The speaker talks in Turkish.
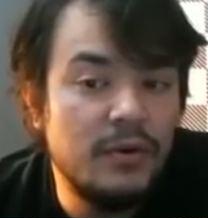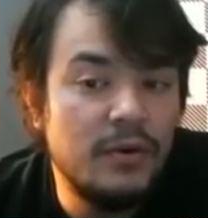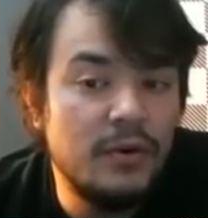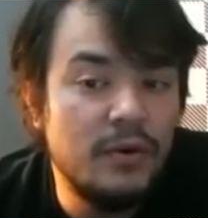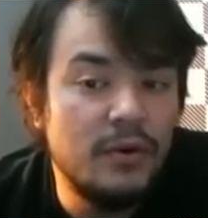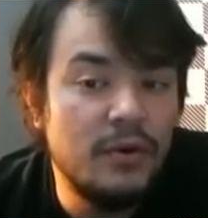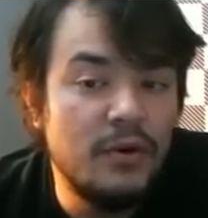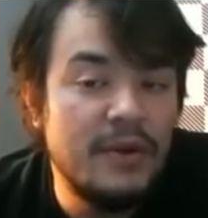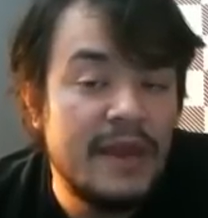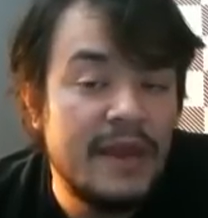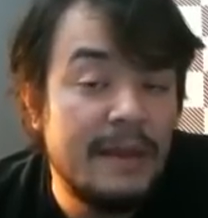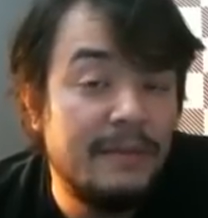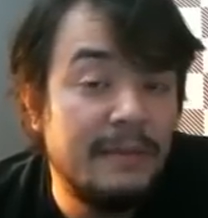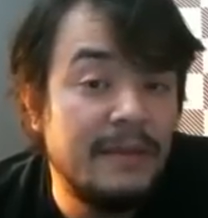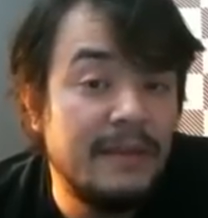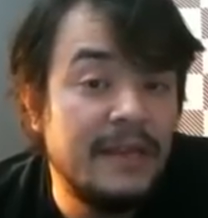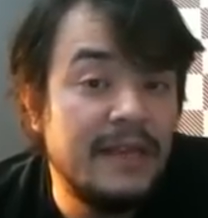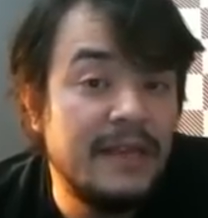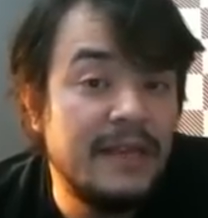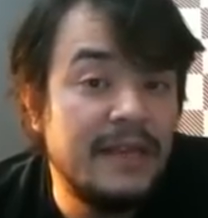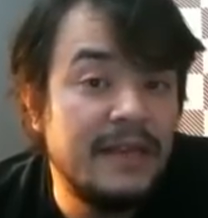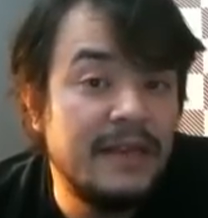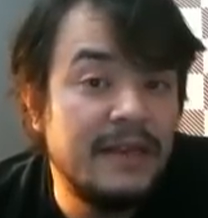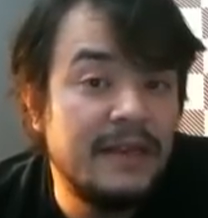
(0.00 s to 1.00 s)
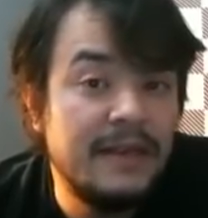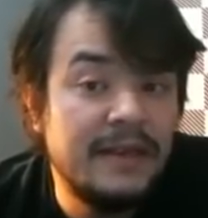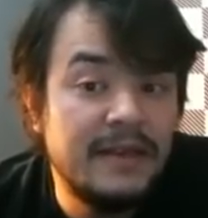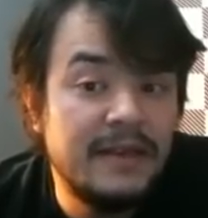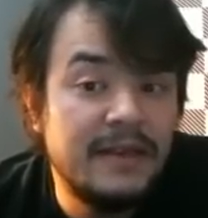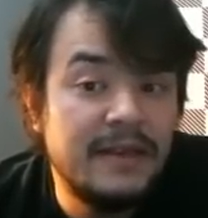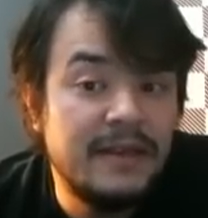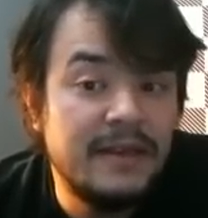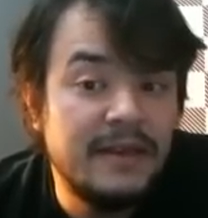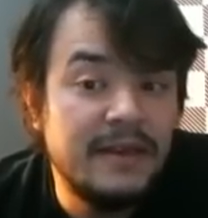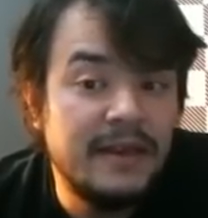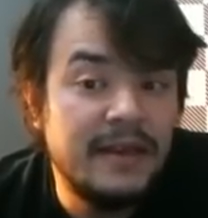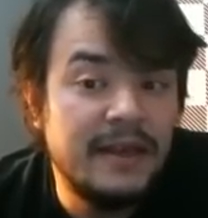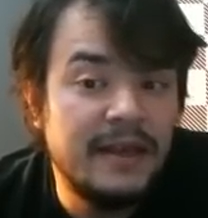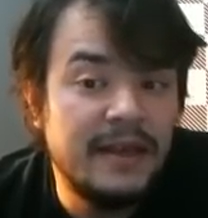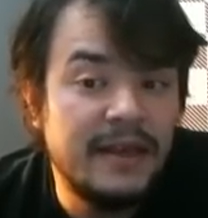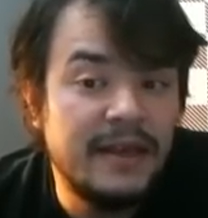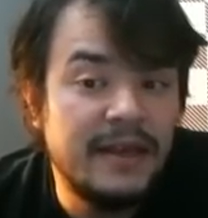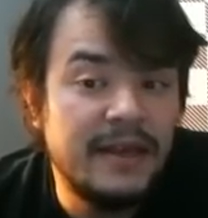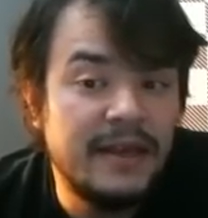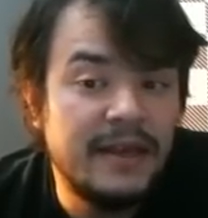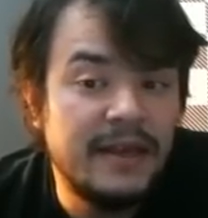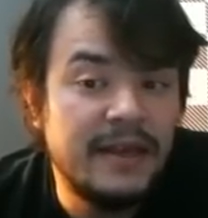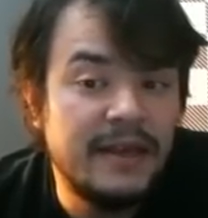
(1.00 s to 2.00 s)
önemli e,
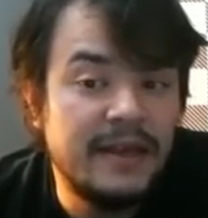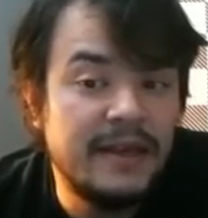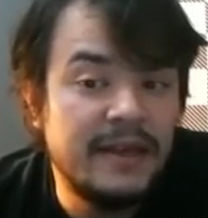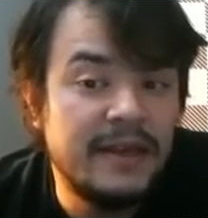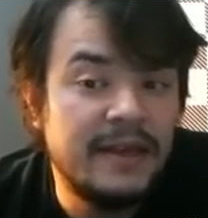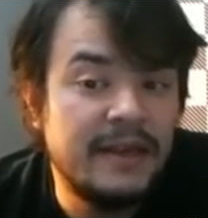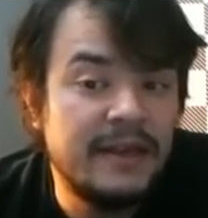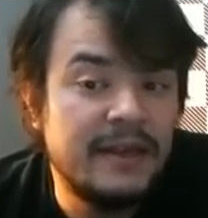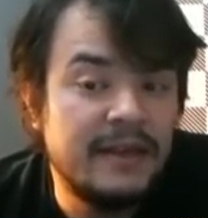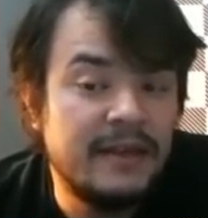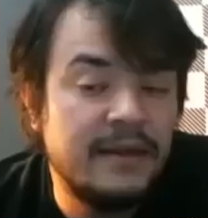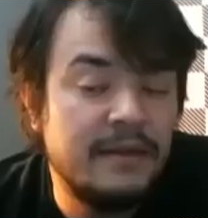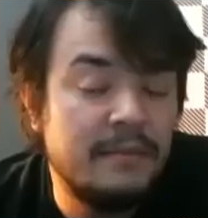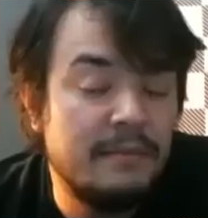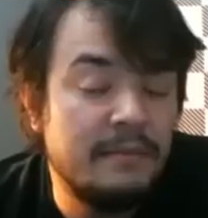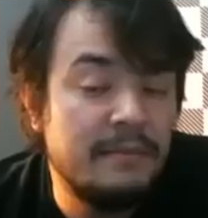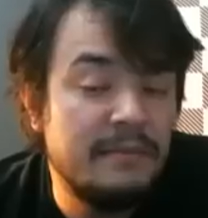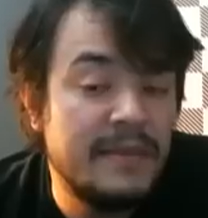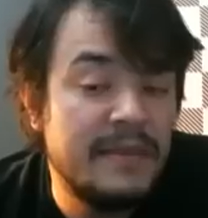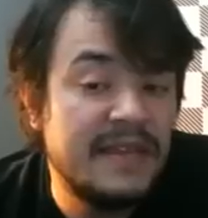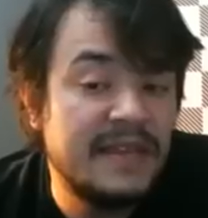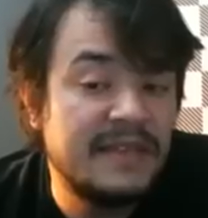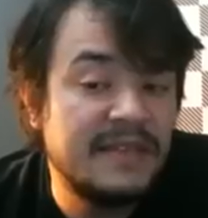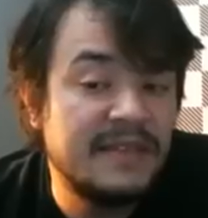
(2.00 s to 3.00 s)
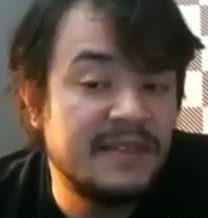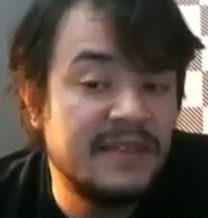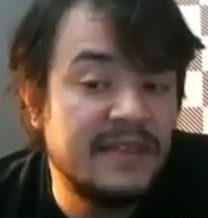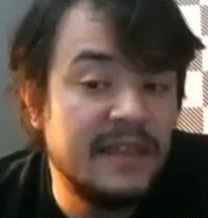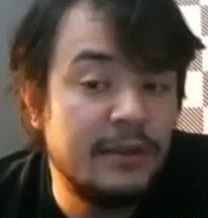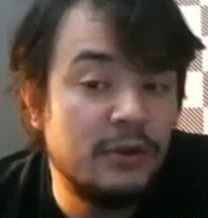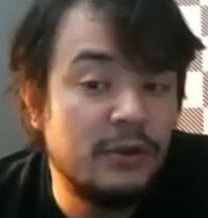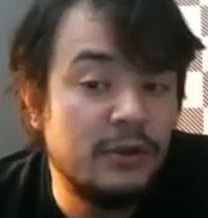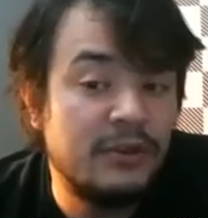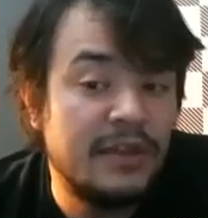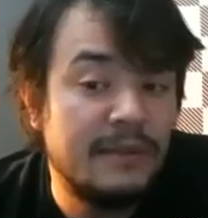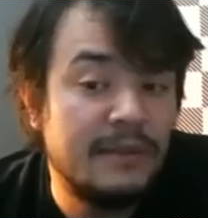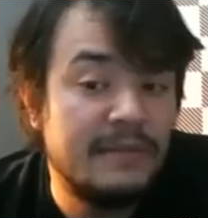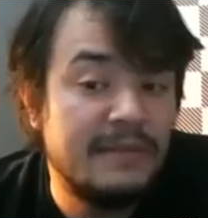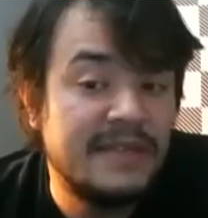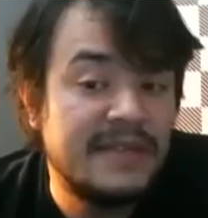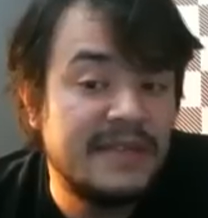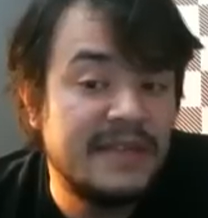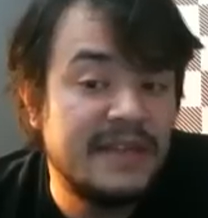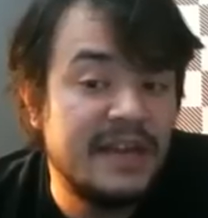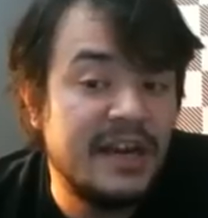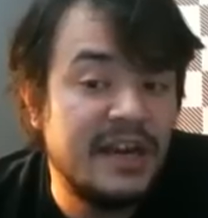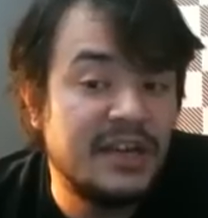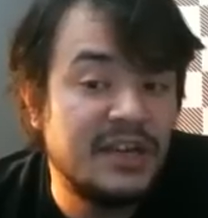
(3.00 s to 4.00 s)
Beyaz'ın G4
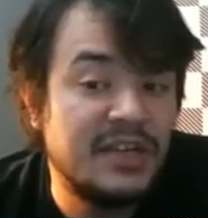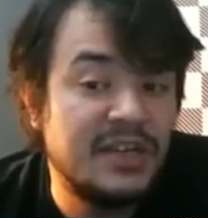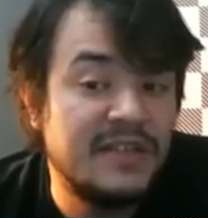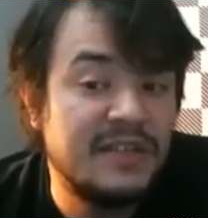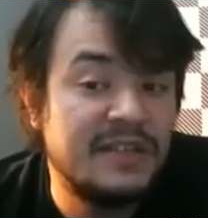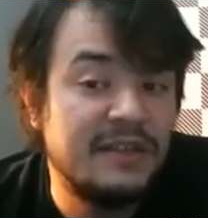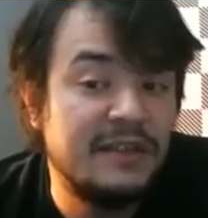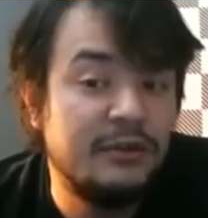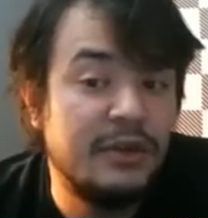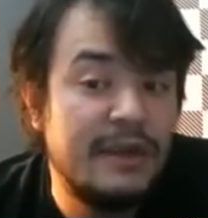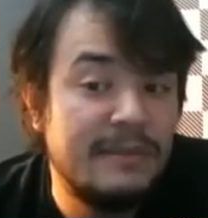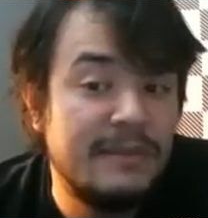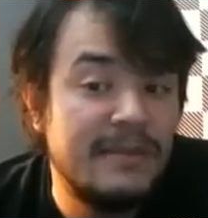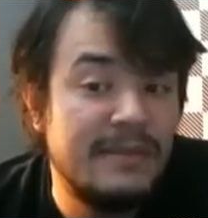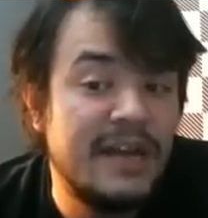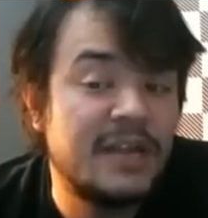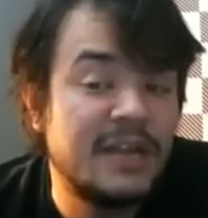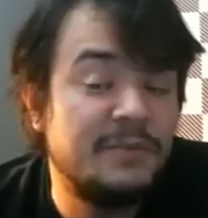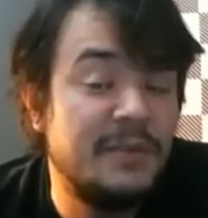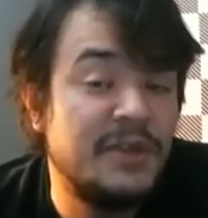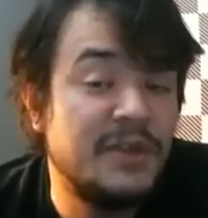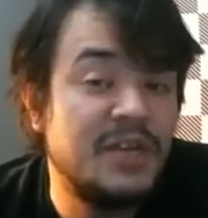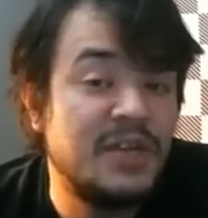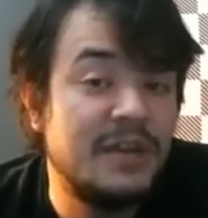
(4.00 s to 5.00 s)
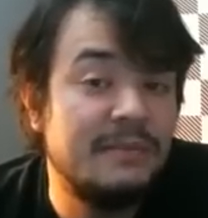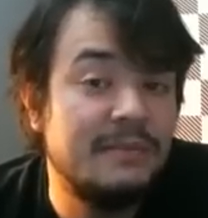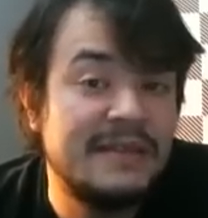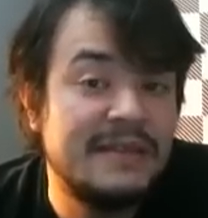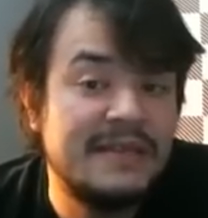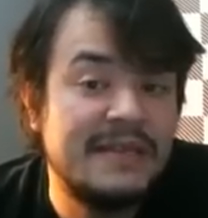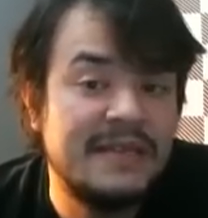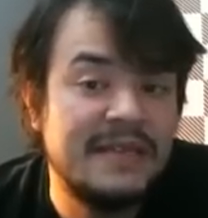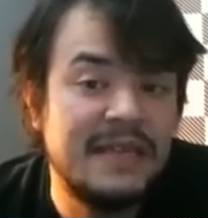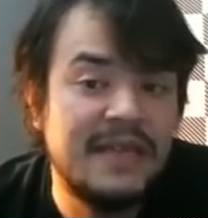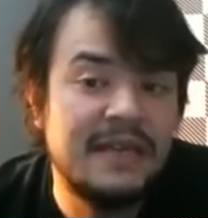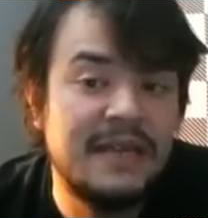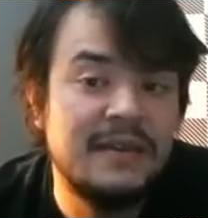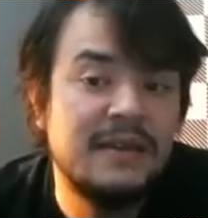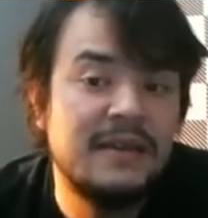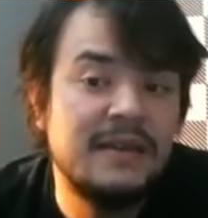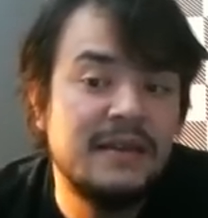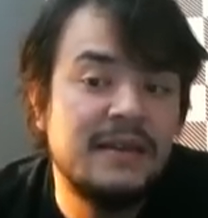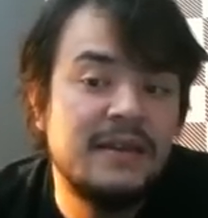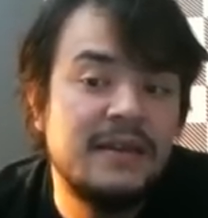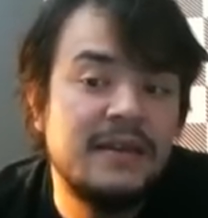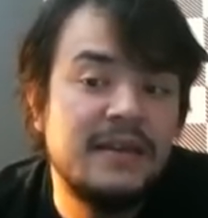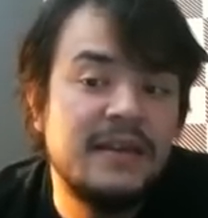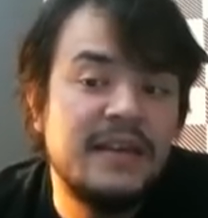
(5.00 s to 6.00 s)
hamlesinde karşı hazırladığı önemli H5 hamlesiyle
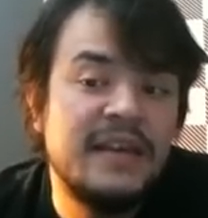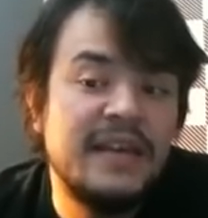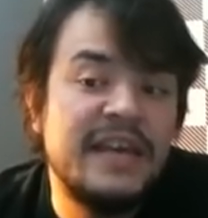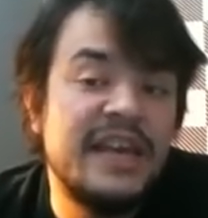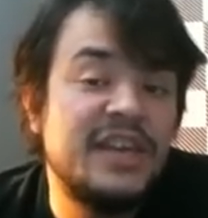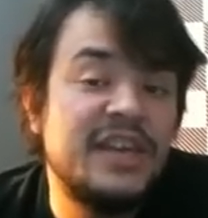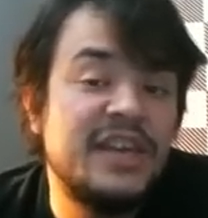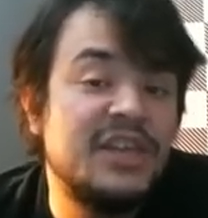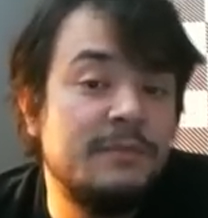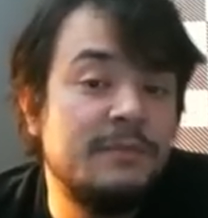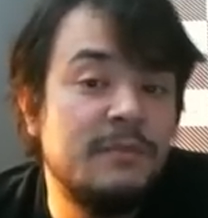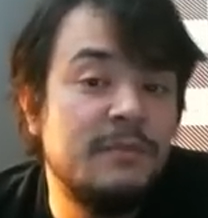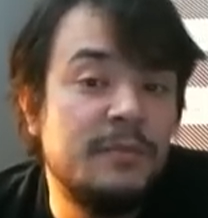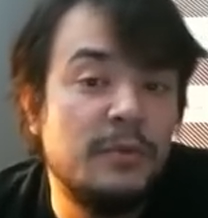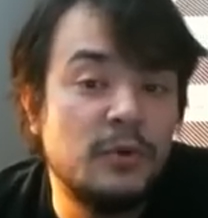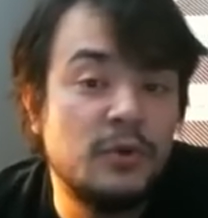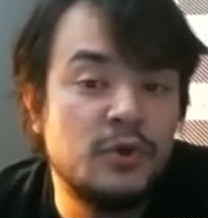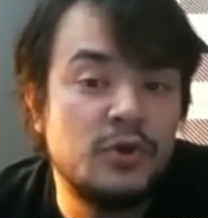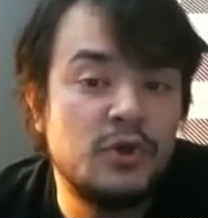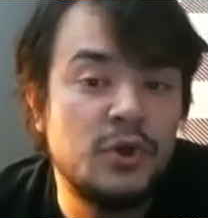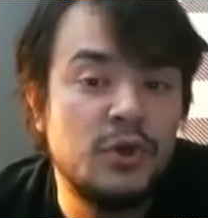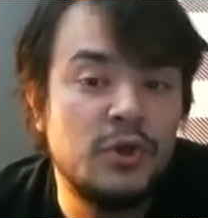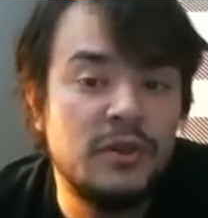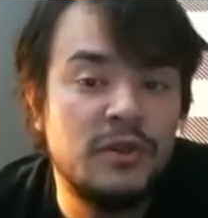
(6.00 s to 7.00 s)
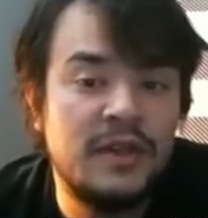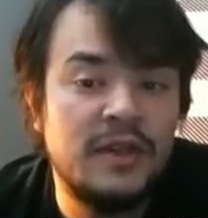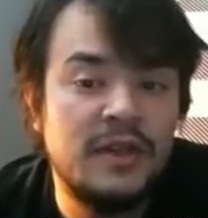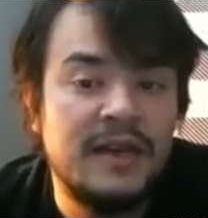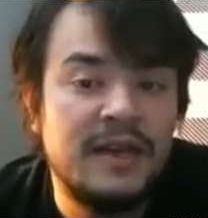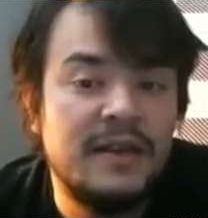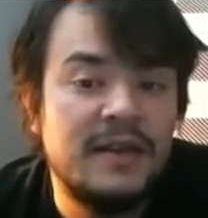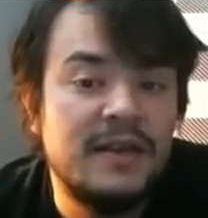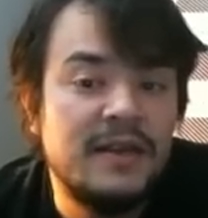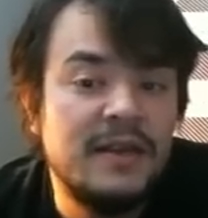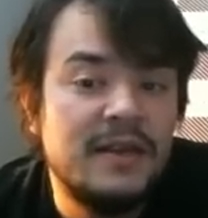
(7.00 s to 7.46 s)
eşit bir pozisyonla